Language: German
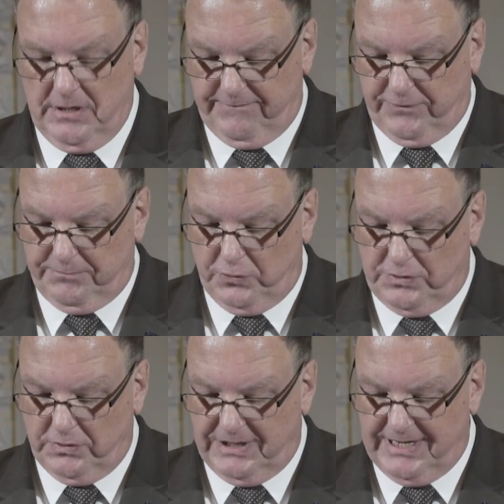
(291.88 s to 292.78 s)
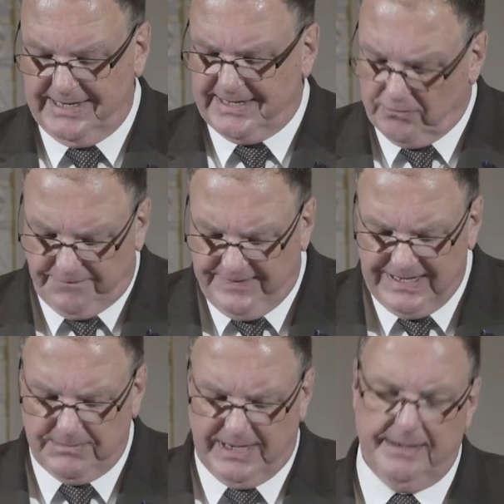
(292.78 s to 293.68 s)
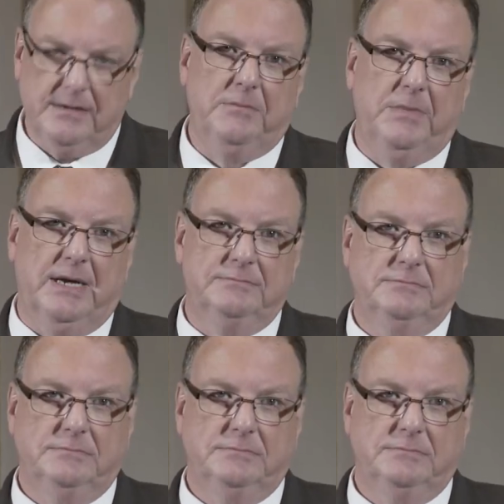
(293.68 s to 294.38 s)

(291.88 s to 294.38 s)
von Bund und Länder und vielem anderen mehr.